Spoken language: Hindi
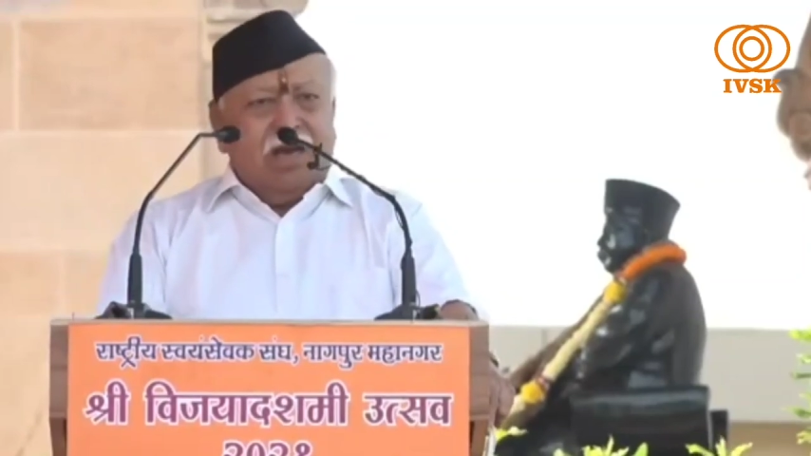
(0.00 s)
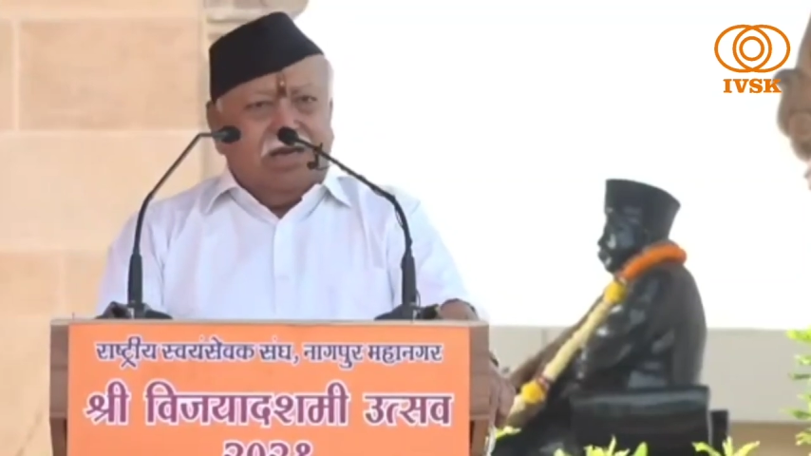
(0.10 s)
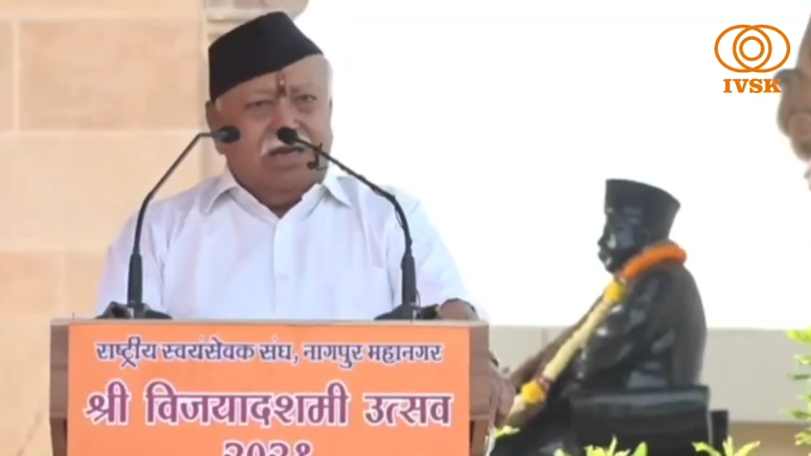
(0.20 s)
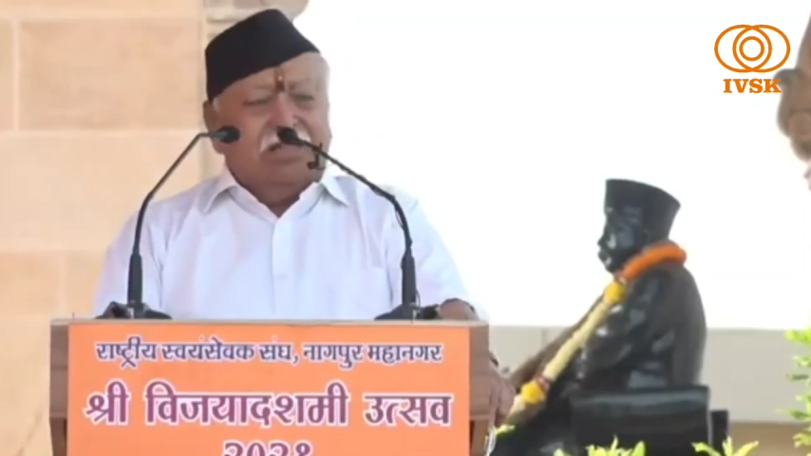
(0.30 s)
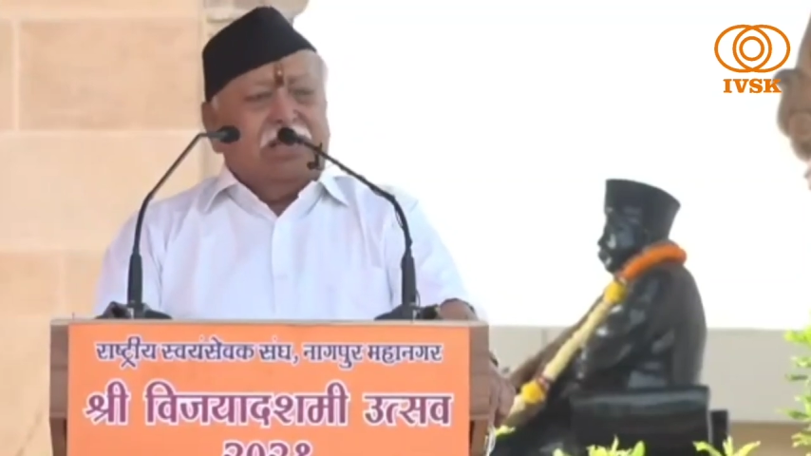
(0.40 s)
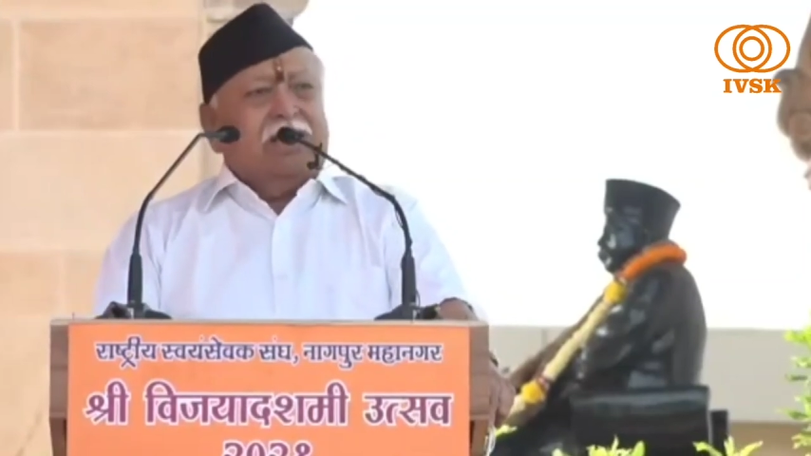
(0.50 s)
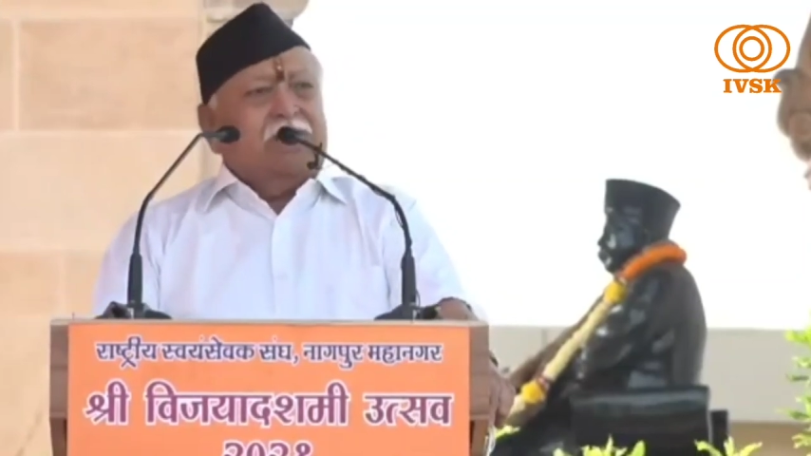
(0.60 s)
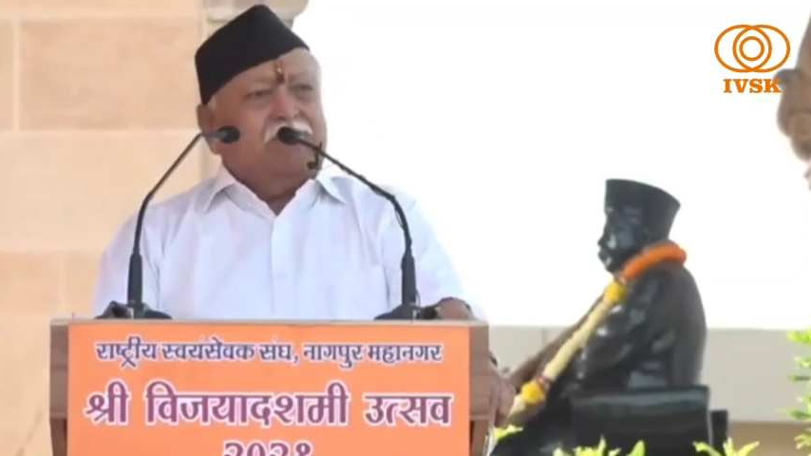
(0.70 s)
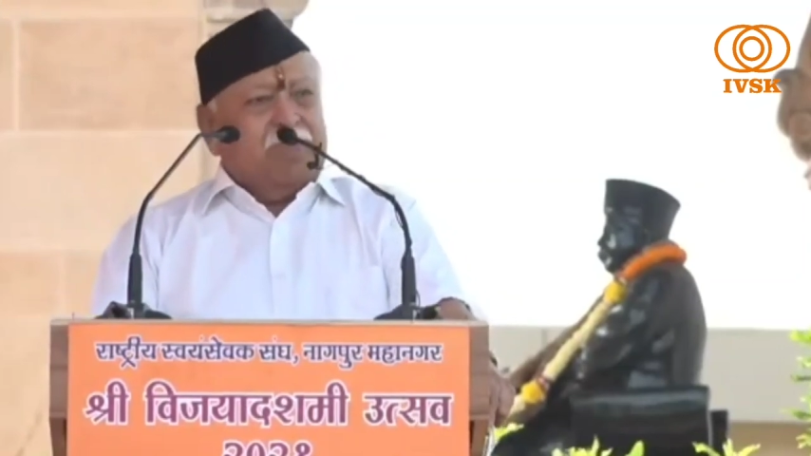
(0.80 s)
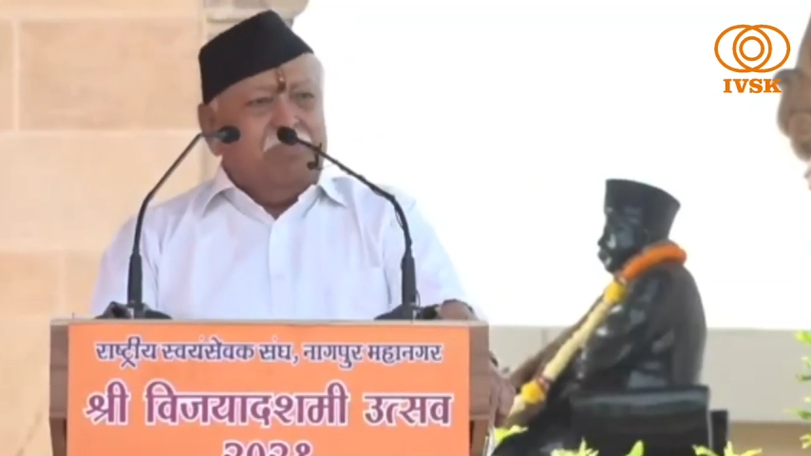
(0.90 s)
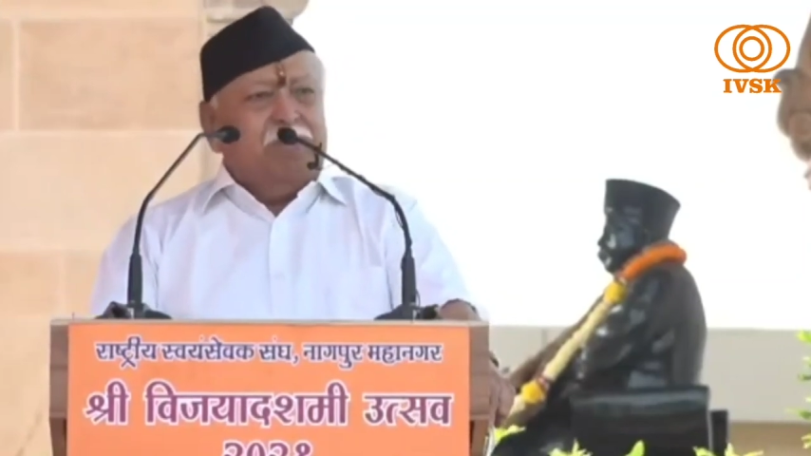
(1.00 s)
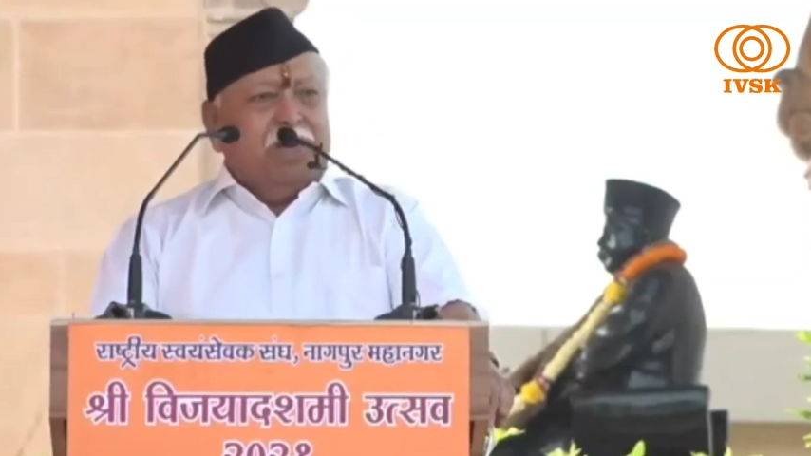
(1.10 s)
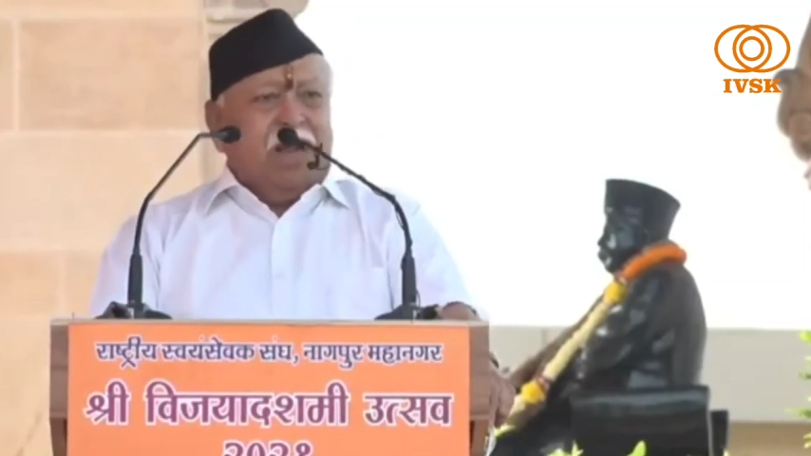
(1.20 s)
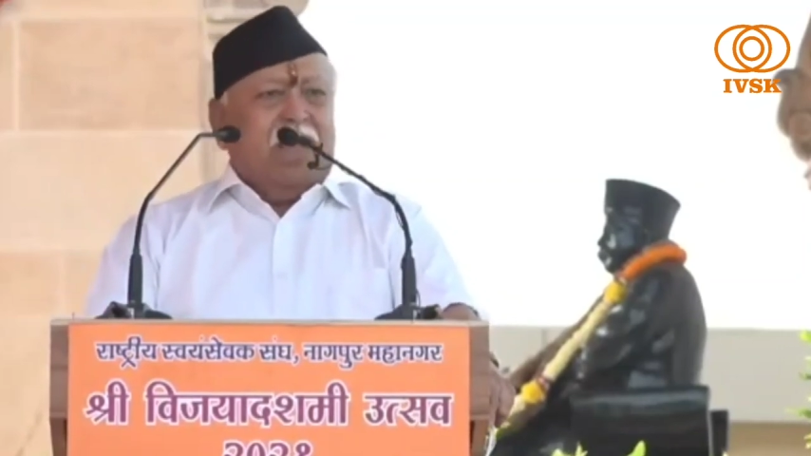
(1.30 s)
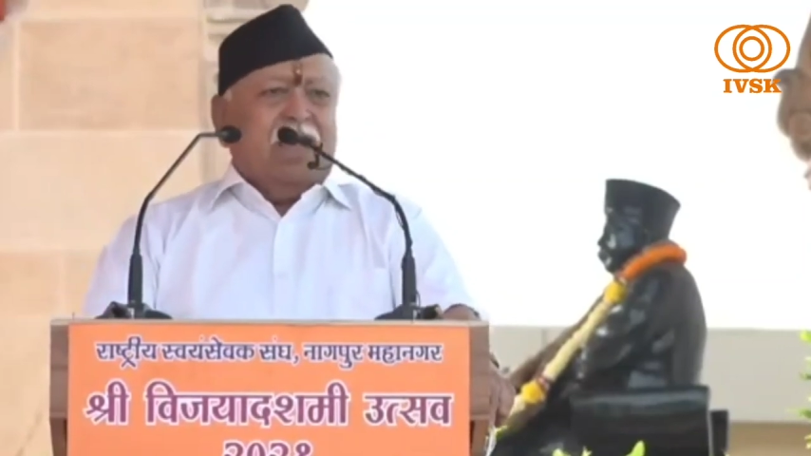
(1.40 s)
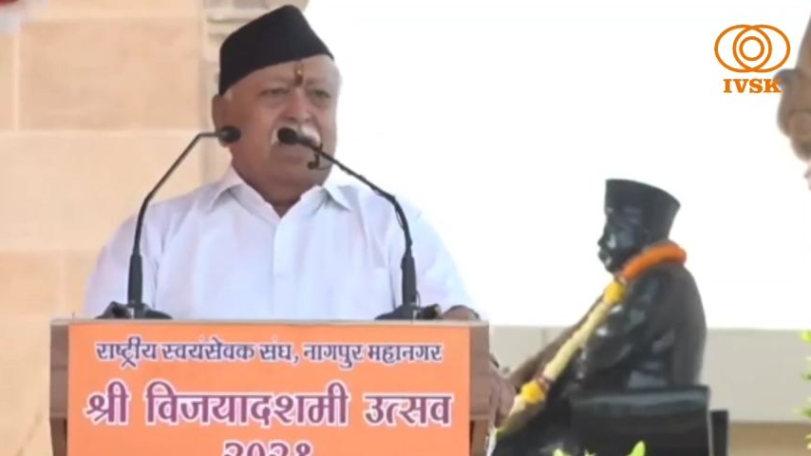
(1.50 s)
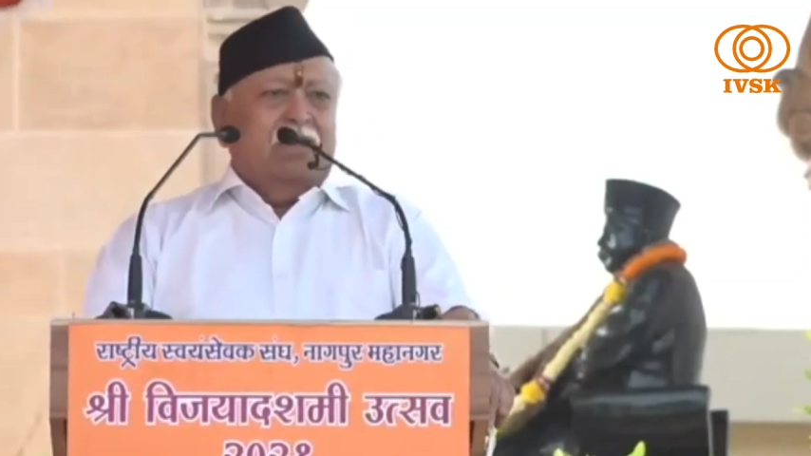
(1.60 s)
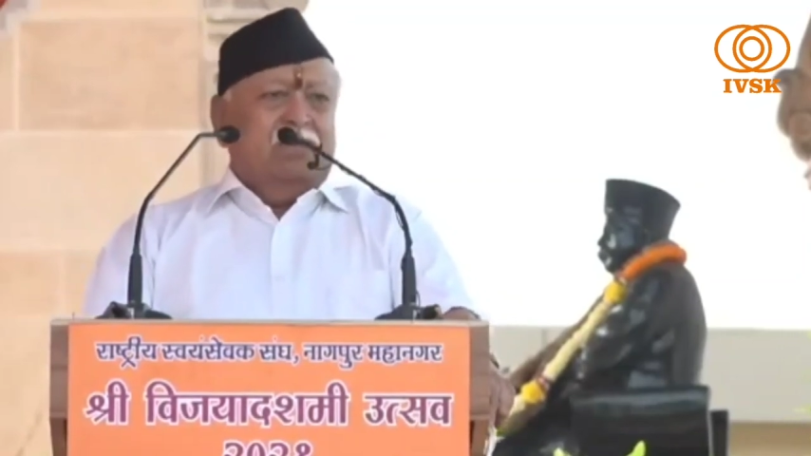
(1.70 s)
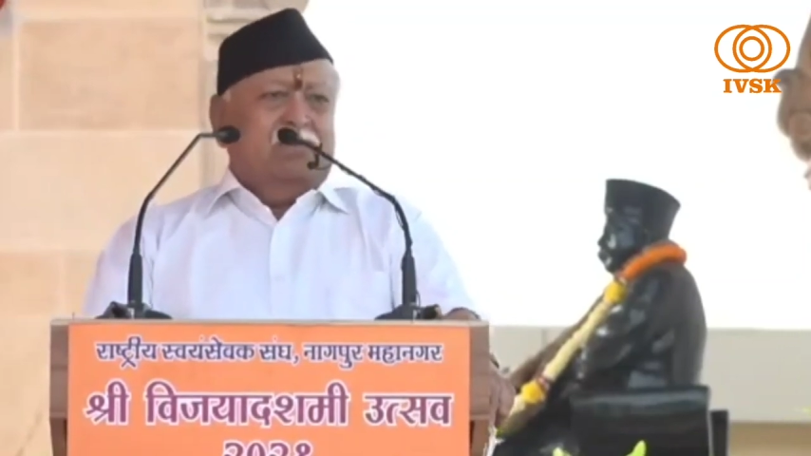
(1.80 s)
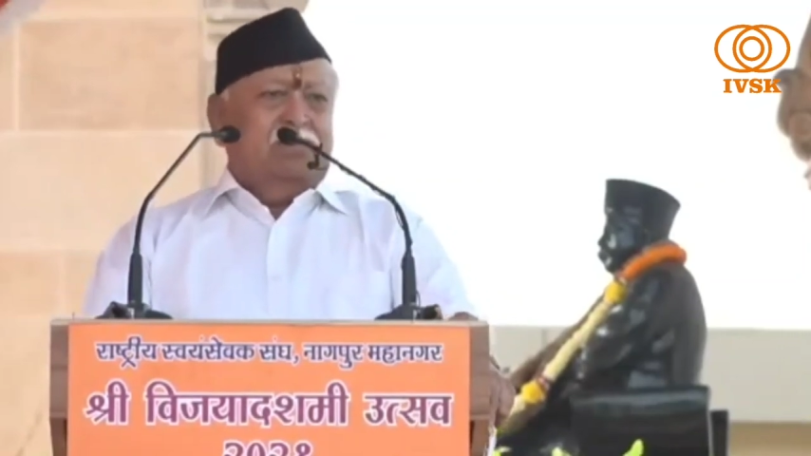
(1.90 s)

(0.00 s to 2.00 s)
अखंडता की परंपरा है